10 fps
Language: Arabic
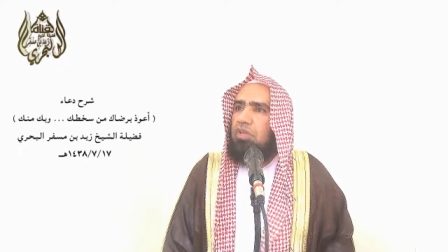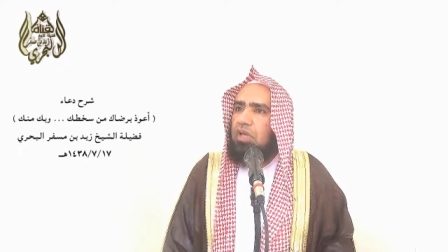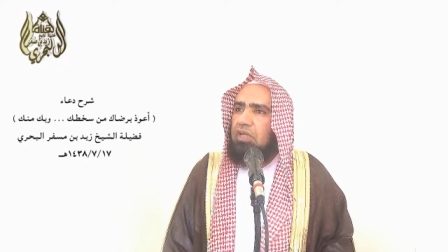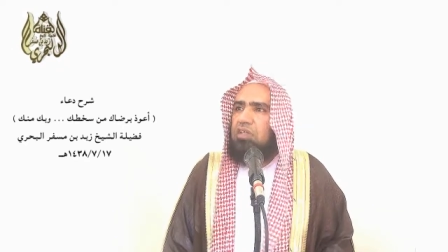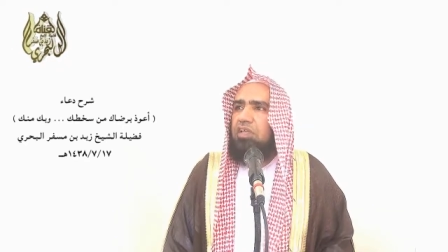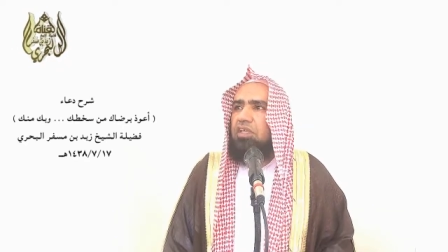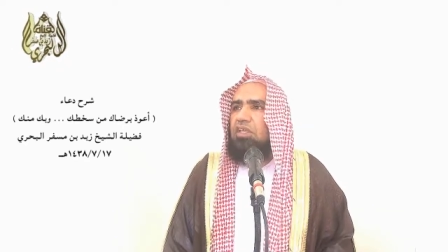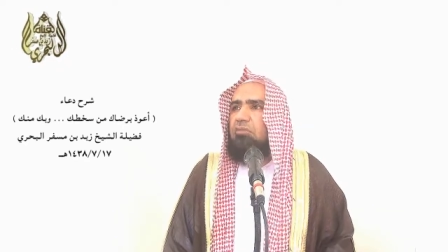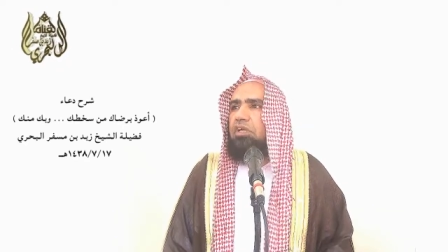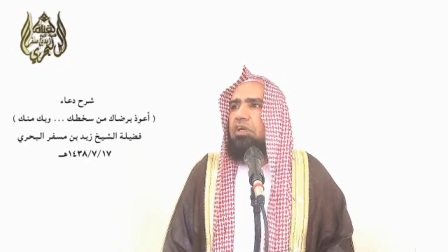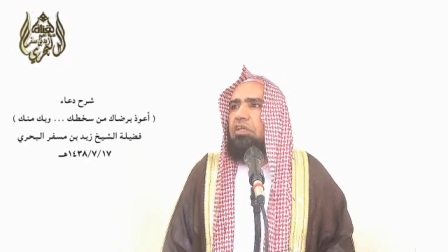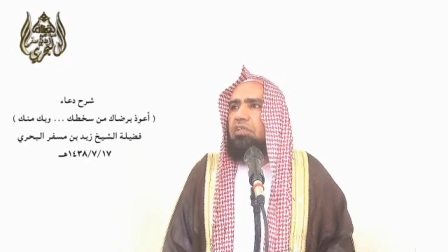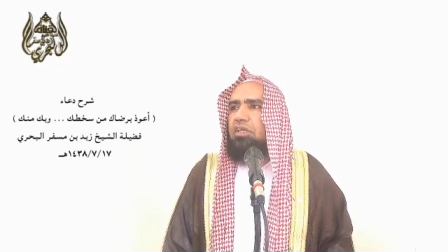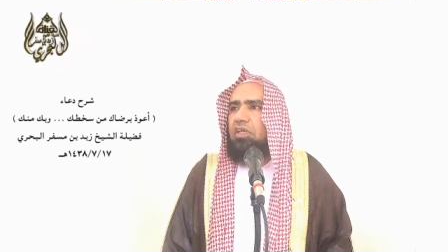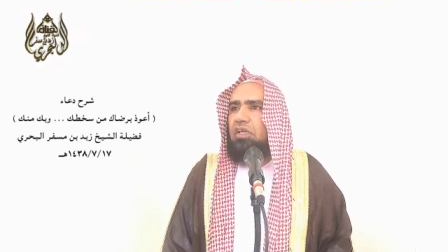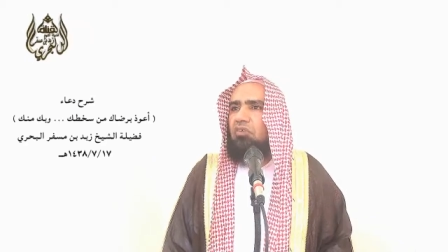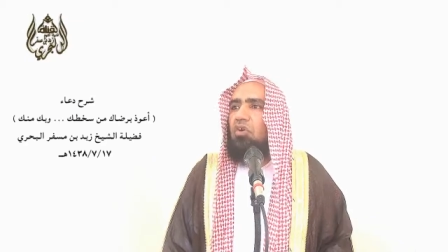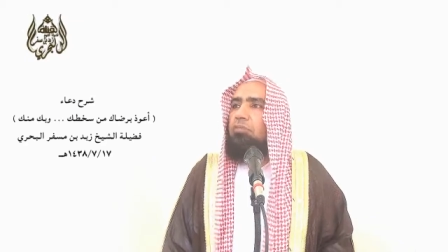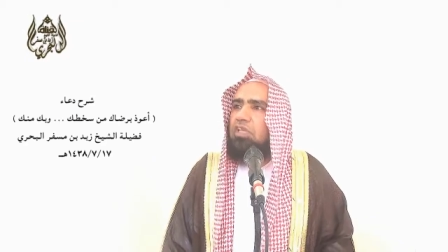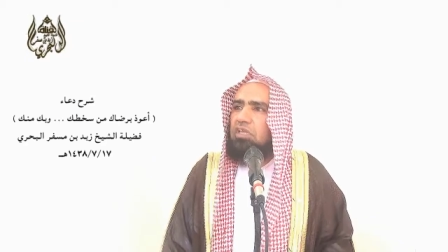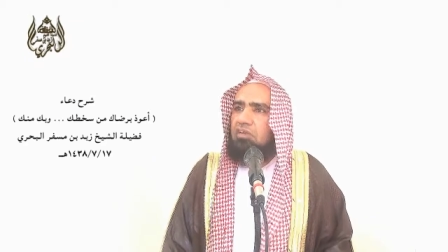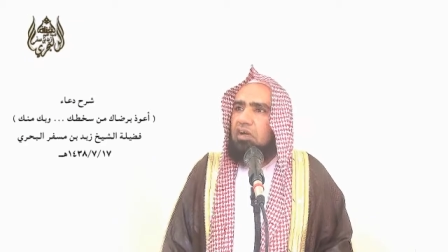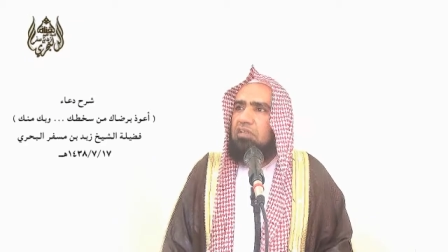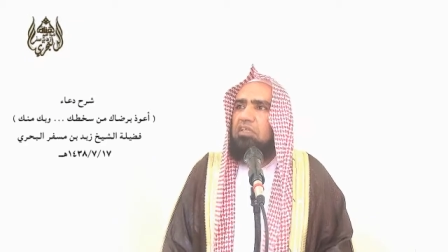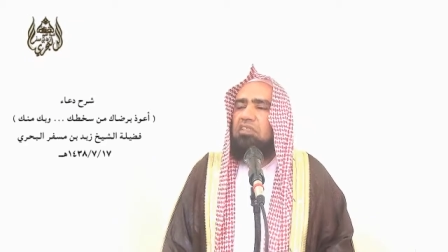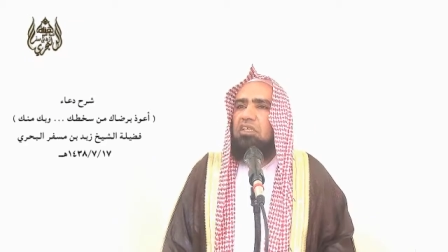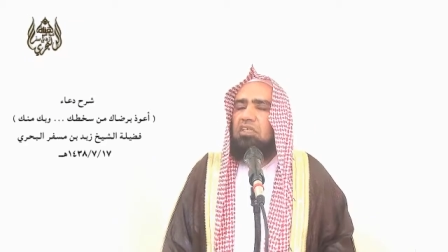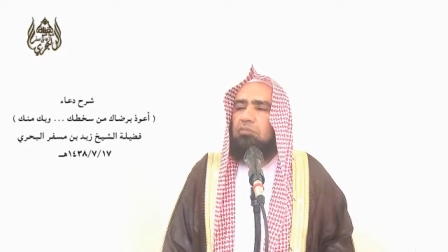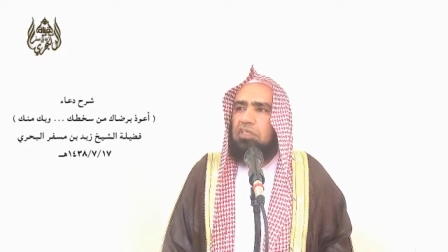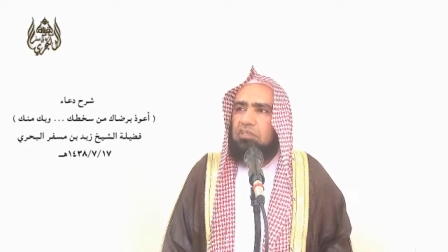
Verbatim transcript: من قدره بقدره ومن إرادته